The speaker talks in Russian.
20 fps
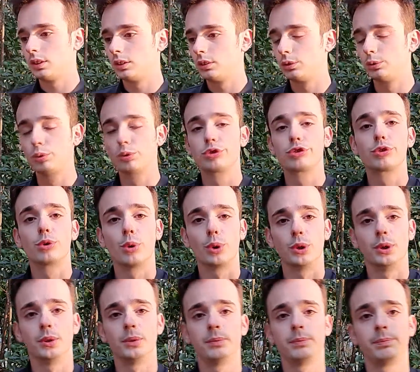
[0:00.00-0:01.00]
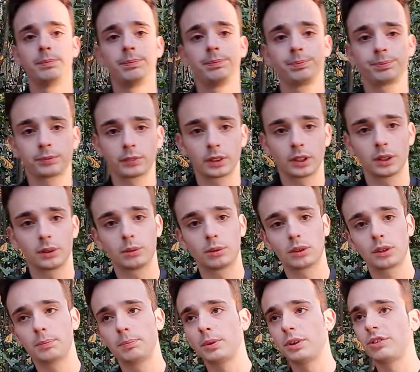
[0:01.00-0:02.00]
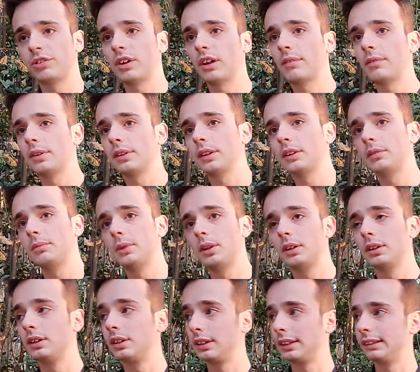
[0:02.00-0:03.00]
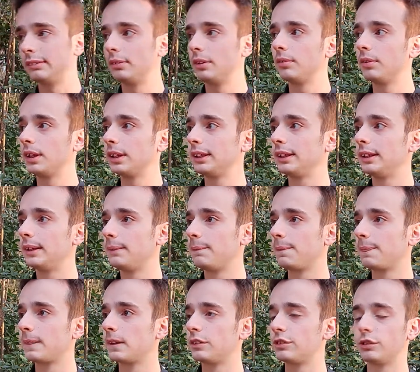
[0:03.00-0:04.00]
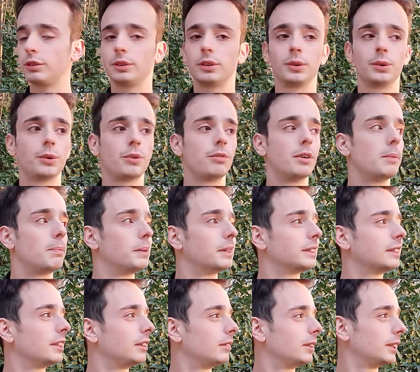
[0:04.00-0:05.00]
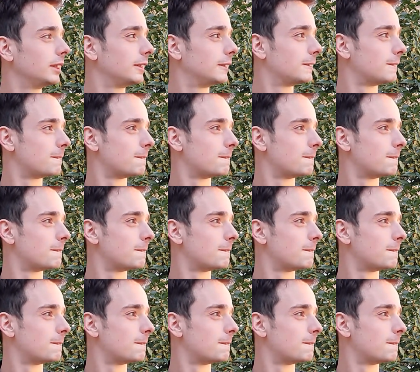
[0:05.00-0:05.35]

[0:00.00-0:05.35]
душой, которая пришла в этот мир развиваться, что-то новое познавать